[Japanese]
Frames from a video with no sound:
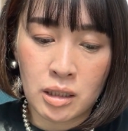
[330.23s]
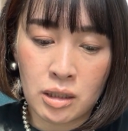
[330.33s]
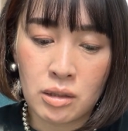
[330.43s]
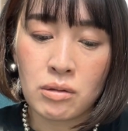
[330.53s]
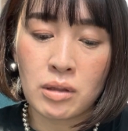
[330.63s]

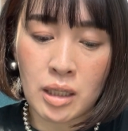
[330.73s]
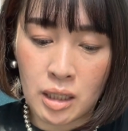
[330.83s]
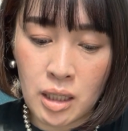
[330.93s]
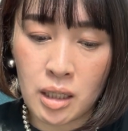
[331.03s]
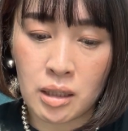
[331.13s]
言った
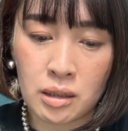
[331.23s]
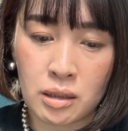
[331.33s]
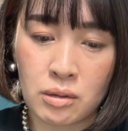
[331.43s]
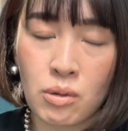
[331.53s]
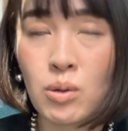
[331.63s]
ら
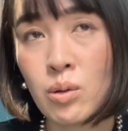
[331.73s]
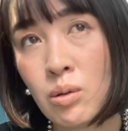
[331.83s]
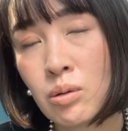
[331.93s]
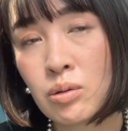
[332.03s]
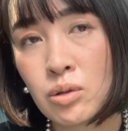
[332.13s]
こ
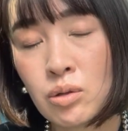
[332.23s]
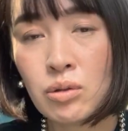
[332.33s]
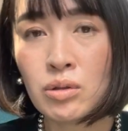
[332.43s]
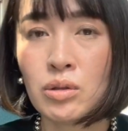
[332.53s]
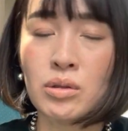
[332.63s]
の集
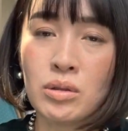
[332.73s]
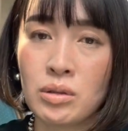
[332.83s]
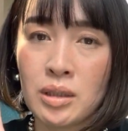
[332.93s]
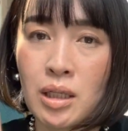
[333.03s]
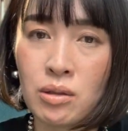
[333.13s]
中
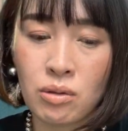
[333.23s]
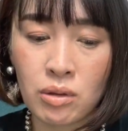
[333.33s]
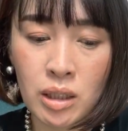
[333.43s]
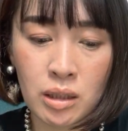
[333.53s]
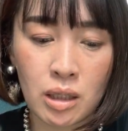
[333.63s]
してる
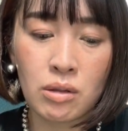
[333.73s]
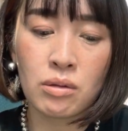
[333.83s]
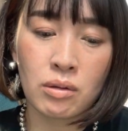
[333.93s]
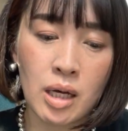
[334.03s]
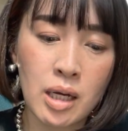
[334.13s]
時っていう
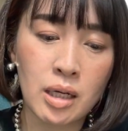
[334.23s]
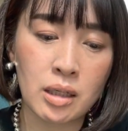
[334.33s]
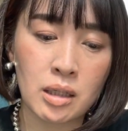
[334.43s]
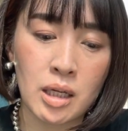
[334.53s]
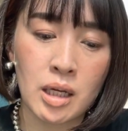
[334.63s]
の
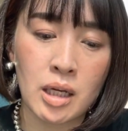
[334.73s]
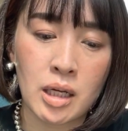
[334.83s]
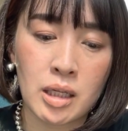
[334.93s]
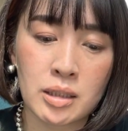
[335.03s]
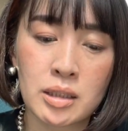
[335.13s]
が
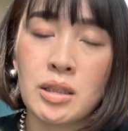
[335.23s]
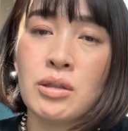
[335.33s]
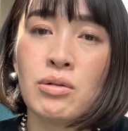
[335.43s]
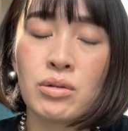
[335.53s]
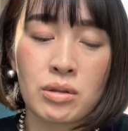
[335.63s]
振
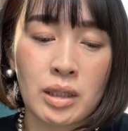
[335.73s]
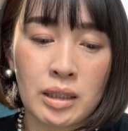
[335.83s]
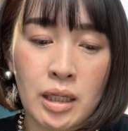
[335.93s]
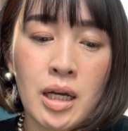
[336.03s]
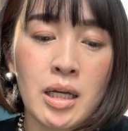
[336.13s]
動数が
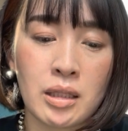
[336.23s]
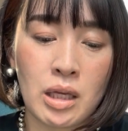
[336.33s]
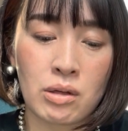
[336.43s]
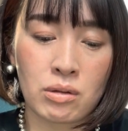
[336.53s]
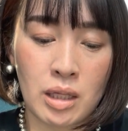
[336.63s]
高いって
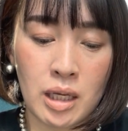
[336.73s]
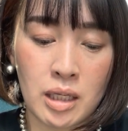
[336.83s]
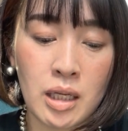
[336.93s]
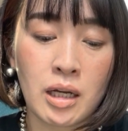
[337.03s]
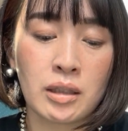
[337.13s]
いうね
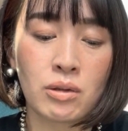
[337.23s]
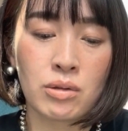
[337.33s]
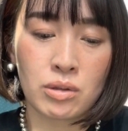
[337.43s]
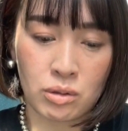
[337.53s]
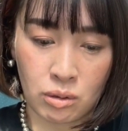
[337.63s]
言い方を
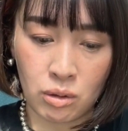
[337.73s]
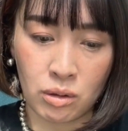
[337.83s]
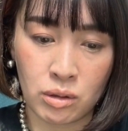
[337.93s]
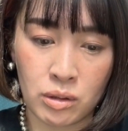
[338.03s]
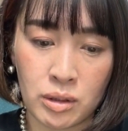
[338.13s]
すると
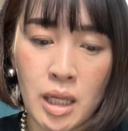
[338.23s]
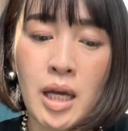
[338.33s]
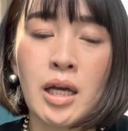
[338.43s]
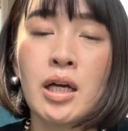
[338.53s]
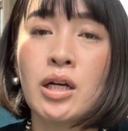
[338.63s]
で
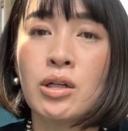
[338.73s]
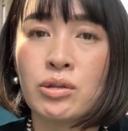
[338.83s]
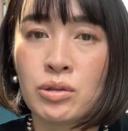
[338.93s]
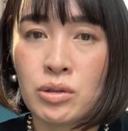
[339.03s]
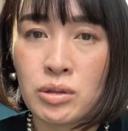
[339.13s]

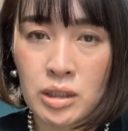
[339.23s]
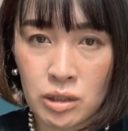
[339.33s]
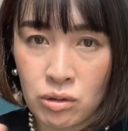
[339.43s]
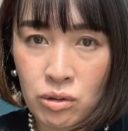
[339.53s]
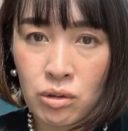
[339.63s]
普通に
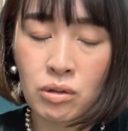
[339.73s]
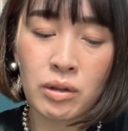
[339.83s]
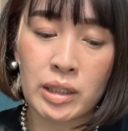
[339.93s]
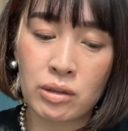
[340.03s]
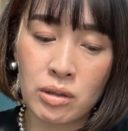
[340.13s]
集中力
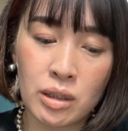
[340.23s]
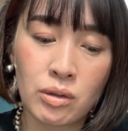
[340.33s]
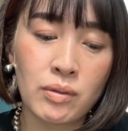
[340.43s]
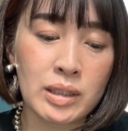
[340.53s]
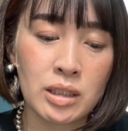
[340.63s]
が低い
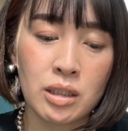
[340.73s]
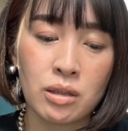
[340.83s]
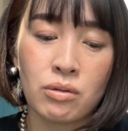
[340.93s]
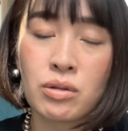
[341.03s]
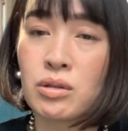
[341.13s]
時は振
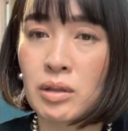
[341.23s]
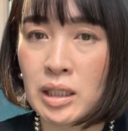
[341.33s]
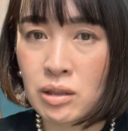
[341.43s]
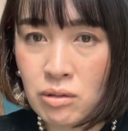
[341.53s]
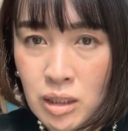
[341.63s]
動数が
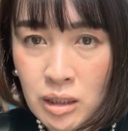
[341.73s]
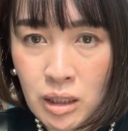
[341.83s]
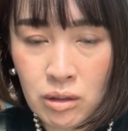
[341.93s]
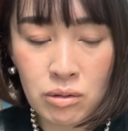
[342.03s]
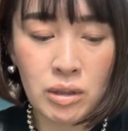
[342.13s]
低いって
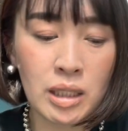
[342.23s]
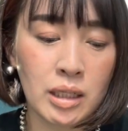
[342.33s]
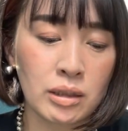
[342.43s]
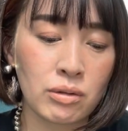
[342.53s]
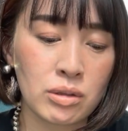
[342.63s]
いう言い
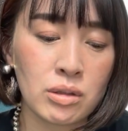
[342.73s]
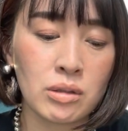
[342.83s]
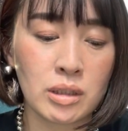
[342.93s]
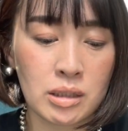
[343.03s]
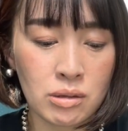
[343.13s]
方をする
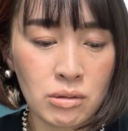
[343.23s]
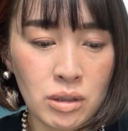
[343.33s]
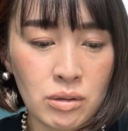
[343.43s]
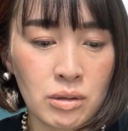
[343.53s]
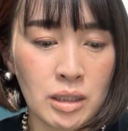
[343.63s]
んですよっ
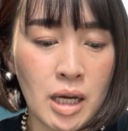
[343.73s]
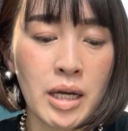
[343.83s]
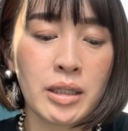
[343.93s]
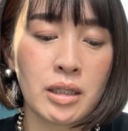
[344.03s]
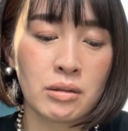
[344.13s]
ていうふうに書
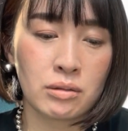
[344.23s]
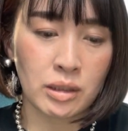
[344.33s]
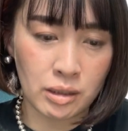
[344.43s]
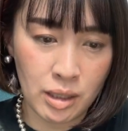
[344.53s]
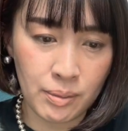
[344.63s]
いてあるの
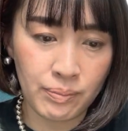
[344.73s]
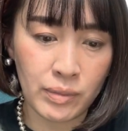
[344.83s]
ね